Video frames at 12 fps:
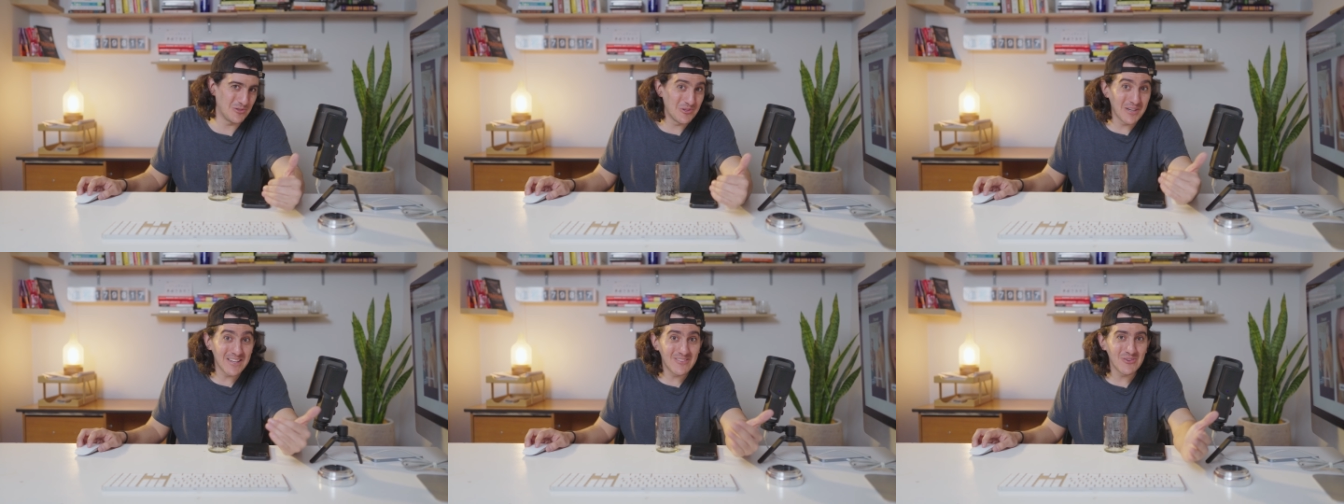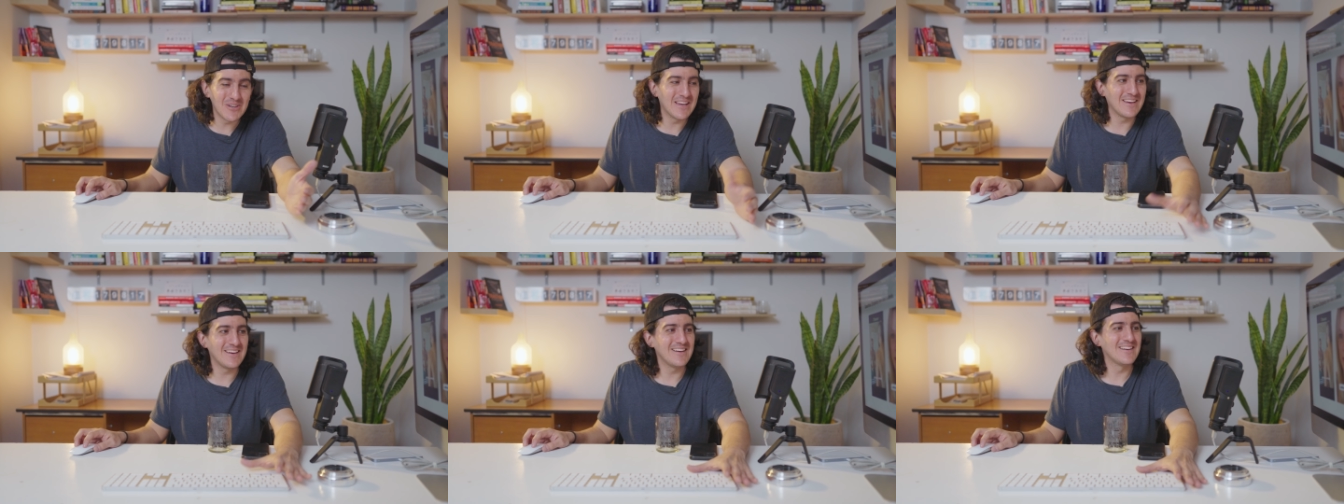toda una historia
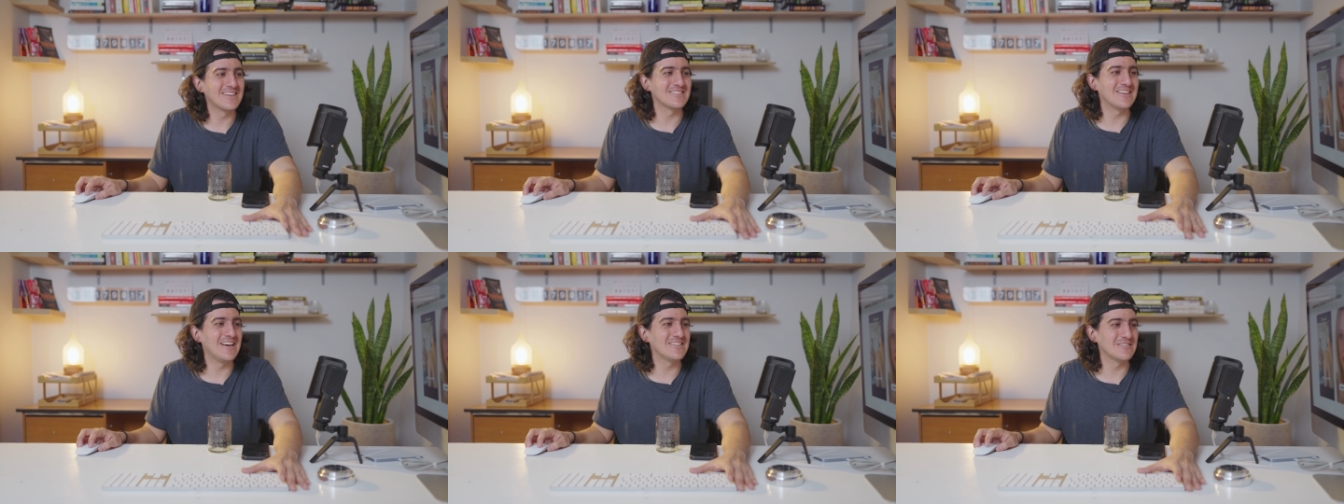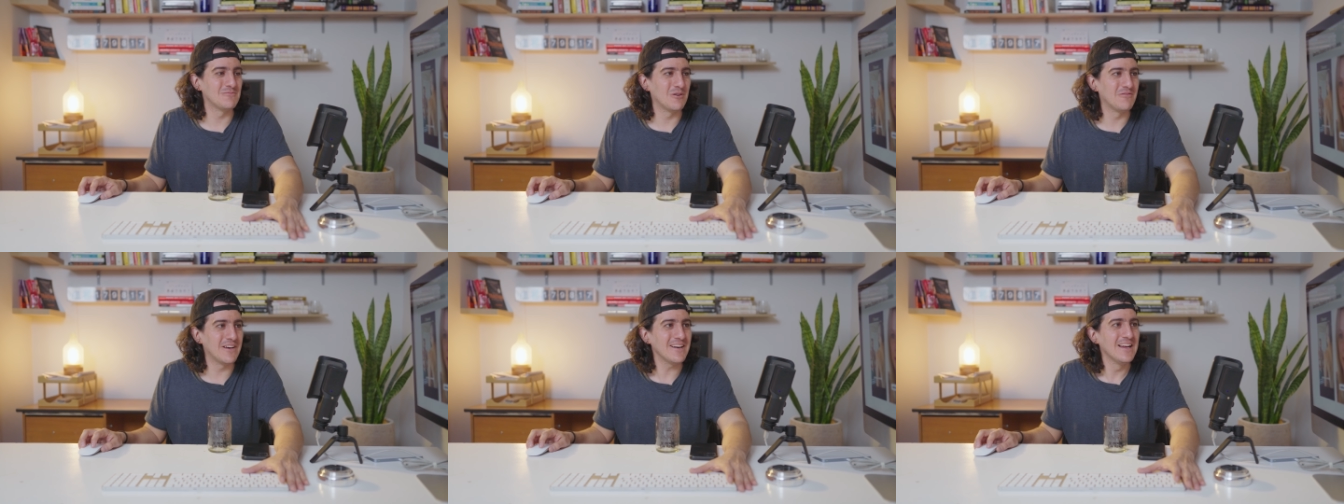ahí que se va a
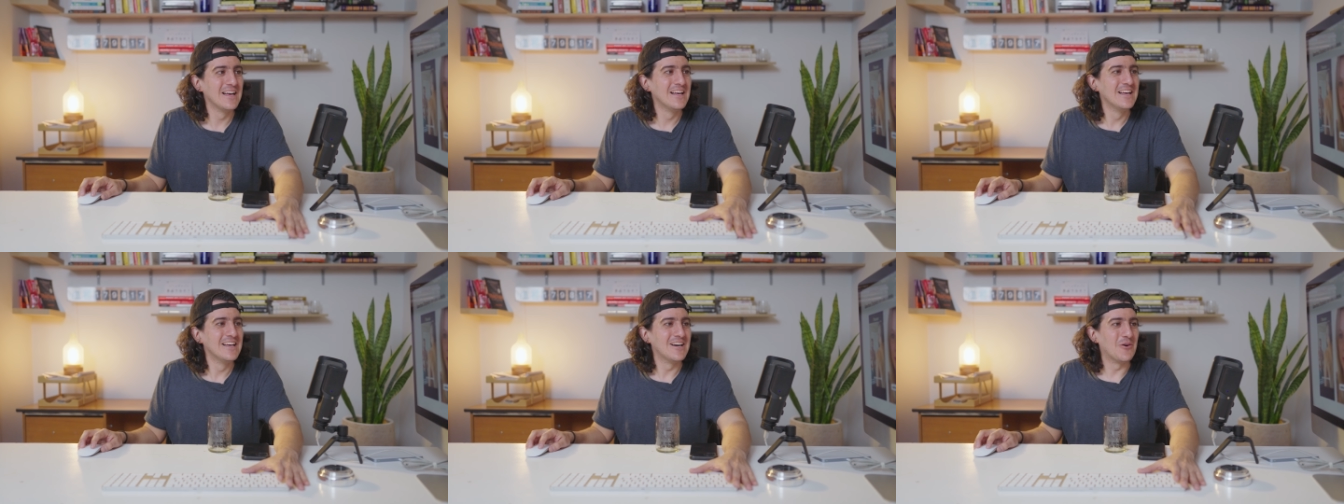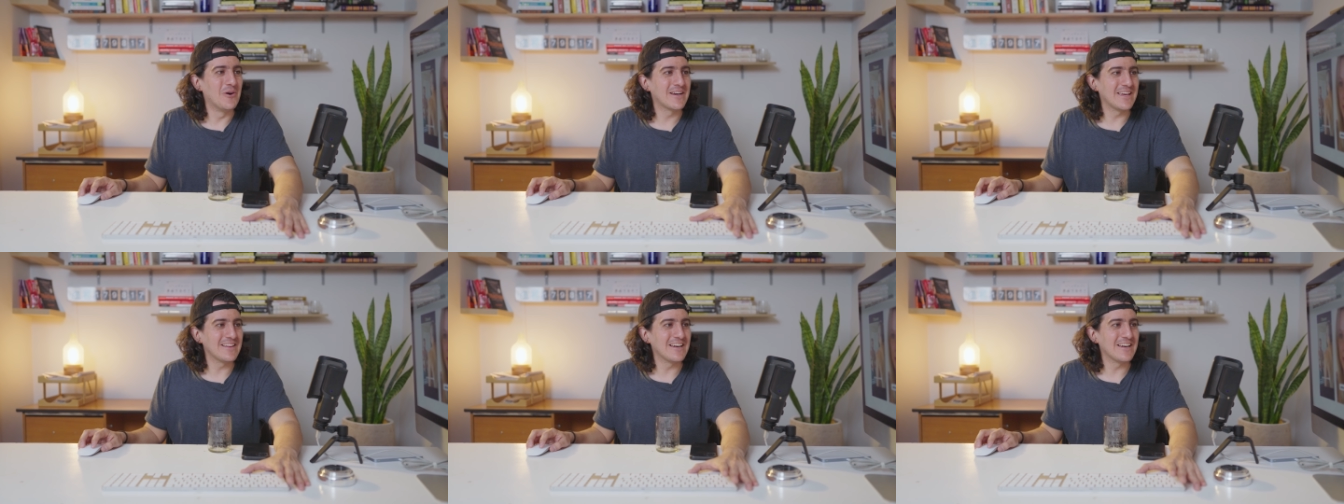desenvolver. O aquí